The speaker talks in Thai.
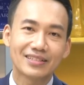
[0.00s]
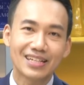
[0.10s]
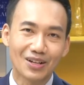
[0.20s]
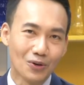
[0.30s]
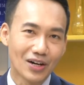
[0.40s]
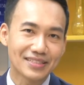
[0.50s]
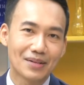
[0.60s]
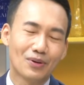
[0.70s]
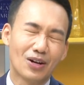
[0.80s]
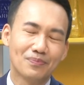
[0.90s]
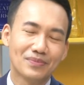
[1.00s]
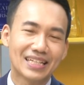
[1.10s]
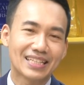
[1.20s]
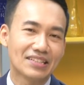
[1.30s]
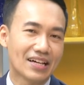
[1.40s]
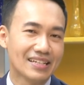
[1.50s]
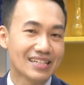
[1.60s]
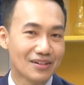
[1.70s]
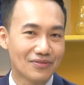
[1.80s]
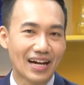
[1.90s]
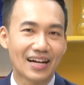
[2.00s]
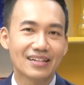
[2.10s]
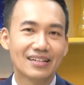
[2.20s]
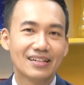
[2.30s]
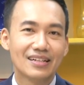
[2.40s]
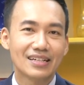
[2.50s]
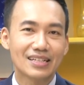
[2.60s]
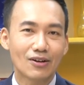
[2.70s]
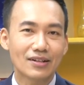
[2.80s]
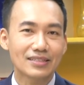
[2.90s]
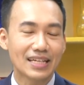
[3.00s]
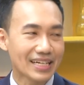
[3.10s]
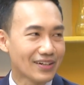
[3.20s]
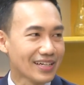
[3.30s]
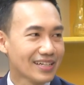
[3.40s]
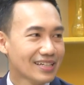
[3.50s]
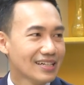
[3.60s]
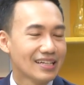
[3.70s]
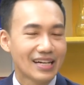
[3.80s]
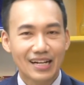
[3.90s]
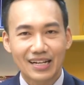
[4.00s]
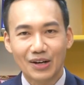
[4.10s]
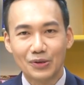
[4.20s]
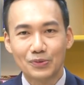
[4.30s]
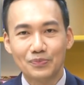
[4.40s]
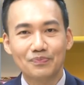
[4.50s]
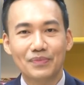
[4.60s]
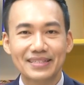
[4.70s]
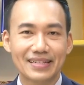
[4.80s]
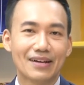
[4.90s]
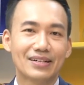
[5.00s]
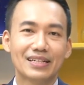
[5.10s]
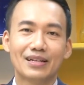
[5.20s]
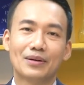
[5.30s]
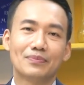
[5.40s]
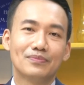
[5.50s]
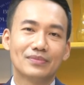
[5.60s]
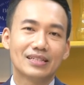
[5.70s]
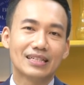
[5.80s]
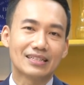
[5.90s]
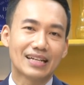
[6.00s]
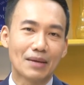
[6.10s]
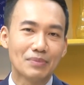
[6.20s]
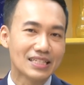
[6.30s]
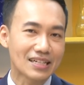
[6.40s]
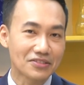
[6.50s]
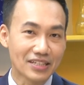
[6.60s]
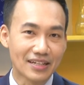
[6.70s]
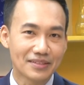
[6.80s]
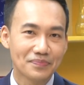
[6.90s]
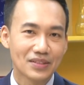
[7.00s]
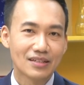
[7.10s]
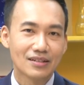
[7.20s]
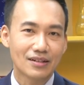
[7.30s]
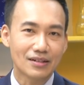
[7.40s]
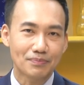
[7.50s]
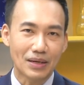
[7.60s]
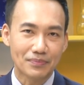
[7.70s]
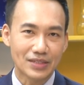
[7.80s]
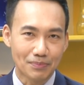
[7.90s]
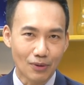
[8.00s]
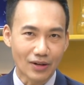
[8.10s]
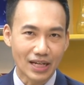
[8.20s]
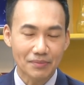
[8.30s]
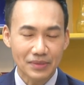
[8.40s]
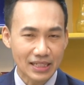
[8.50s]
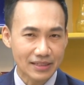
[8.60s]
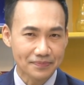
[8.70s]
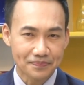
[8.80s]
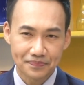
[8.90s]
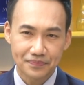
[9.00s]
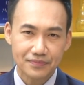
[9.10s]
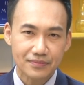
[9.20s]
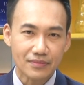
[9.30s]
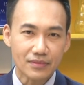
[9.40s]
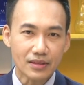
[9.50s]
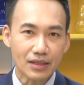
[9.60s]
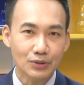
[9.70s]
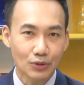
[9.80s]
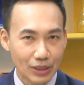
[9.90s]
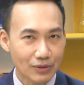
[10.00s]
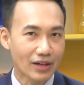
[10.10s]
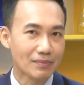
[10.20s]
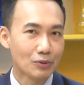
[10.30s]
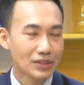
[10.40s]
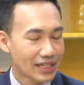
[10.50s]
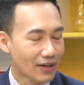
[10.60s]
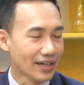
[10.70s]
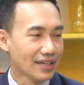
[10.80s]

ขี้กลัวจัดพอร์ต มีแต่ตราสารนี่เงินฝากเงินก้อนก็จะเล็กหน่อย ถ้าเรามั่นใจว่าเราแบบอีกหลายปีจะเกษียณก็ปรับจัดพอร์ตให้มีเงินโตเร็วหน่อย มีหุ้นเยอะหน่อย